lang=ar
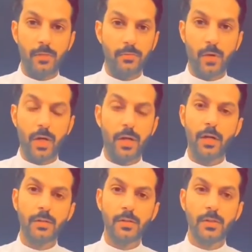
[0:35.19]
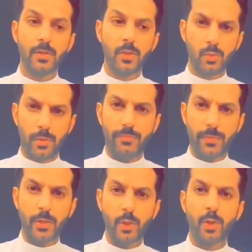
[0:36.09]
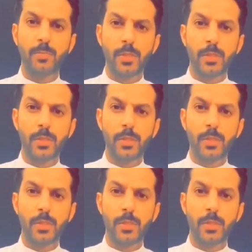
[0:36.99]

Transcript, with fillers: للفقراء توفى اليوم